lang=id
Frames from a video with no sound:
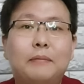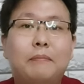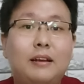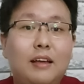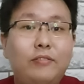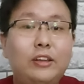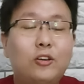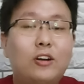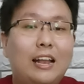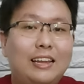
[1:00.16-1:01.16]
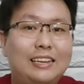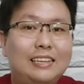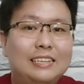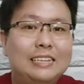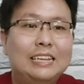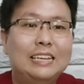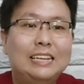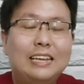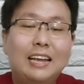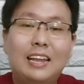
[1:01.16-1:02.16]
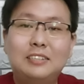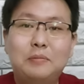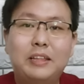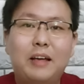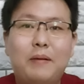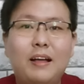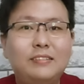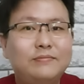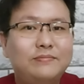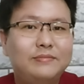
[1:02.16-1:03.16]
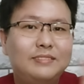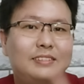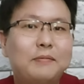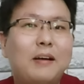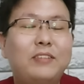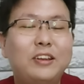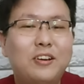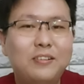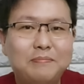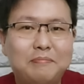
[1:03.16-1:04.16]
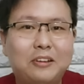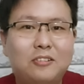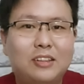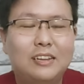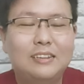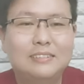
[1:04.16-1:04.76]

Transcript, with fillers: pada video kali ini. Kira-kira seperti apa? Simak video berikut ini.